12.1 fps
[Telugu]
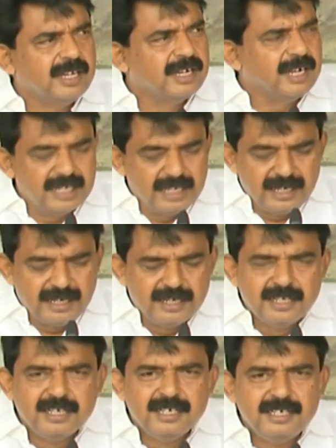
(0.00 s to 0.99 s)
కానీ
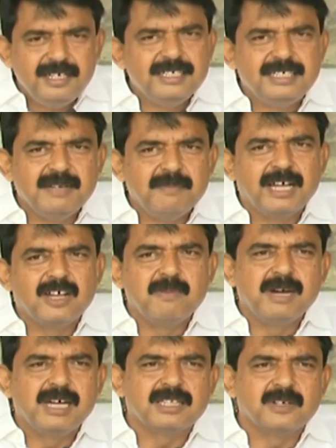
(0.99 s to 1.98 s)
ఈ సినిమాలో
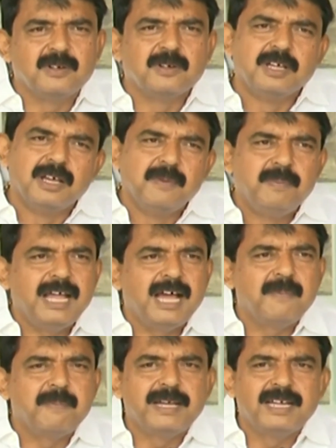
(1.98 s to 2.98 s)
మాత్రం
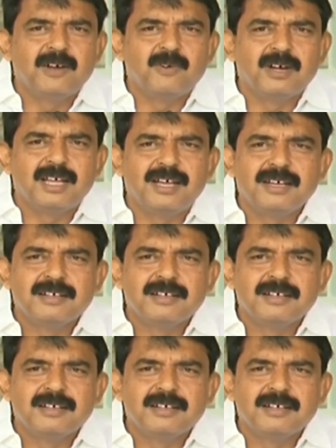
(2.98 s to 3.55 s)
ఫ్లాప్ అయినా కూడా